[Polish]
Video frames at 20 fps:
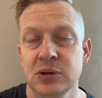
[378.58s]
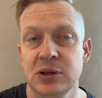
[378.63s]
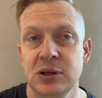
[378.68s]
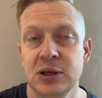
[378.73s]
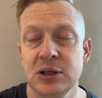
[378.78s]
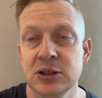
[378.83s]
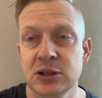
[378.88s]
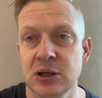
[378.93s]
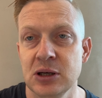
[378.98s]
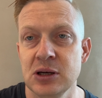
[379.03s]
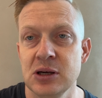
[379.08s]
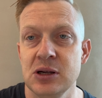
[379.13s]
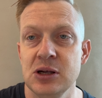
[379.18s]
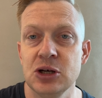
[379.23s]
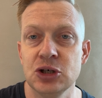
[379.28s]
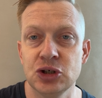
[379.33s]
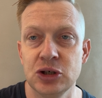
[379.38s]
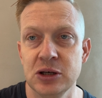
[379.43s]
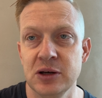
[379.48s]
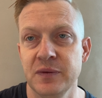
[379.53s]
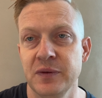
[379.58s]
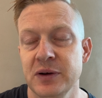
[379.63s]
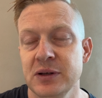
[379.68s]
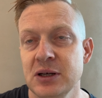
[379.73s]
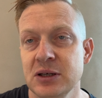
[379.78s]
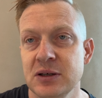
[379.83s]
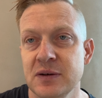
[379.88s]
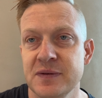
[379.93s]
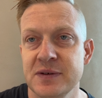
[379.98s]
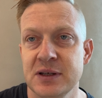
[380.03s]
i jeszcze, jeszcze nie
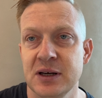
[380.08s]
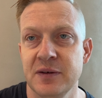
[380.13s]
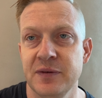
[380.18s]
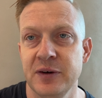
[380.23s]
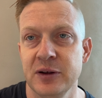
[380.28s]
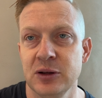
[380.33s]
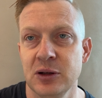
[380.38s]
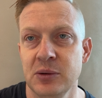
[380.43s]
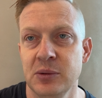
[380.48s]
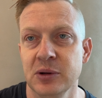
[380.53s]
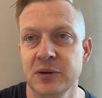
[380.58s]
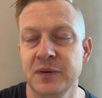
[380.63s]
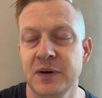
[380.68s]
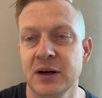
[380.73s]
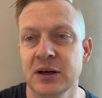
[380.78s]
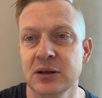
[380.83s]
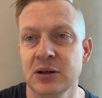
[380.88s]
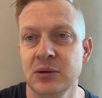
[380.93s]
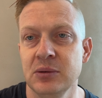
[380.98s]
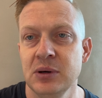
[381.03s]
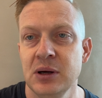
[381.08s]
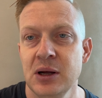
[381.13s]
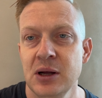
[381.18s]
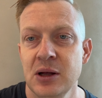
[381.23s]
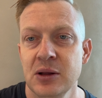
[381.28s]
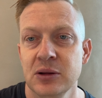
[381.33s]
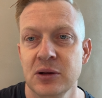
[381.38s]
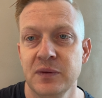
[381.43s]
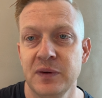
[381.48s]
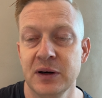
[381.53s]
wejdziecie w strefę tą otwartą,
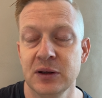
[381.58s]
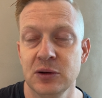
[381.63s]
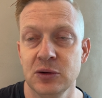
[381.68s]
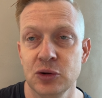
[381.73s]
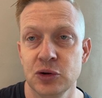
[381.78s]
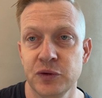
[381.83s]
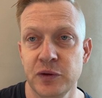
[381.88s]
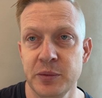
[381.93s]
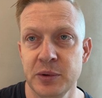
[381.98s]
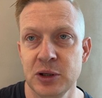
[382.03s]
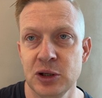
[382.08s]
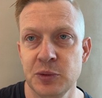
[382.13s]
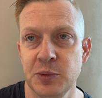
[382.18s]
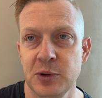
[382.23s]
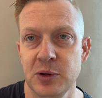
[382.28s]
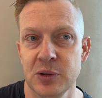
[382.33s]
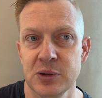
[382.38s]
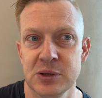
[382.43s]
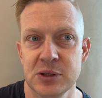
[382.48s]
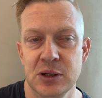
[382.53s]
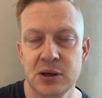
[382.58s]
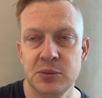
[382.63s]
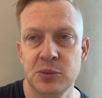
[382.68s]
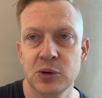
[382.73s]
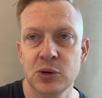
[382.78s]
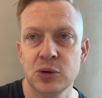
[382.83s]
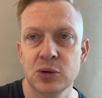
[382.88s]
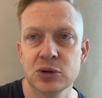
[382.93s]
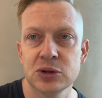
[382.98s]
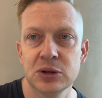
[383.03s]
to warto już wymienić pieniądze, bo
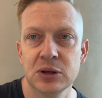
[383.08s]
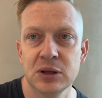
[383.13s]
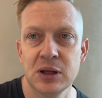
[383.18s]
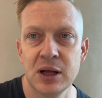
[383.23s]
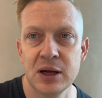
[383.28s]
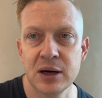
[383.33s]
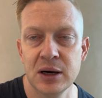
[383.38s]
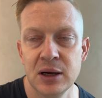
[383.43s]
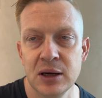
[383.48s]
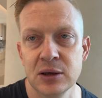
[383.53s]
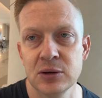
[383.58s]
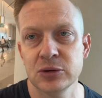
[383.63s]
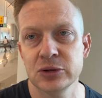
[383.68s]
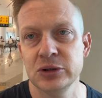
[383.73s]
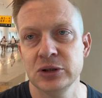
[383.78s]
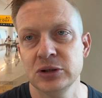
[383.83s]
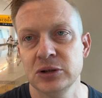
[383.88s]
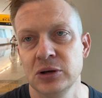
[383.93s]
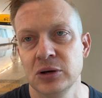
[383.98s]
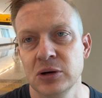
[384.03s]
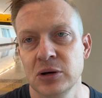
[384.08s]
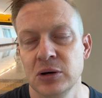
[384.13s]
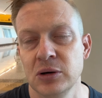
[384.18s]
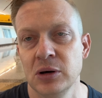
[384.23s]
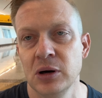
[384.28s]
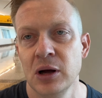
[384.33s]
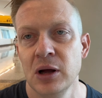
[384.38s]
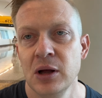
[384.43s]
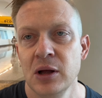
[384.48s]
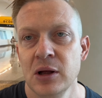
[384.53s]
kurs dolara różni się około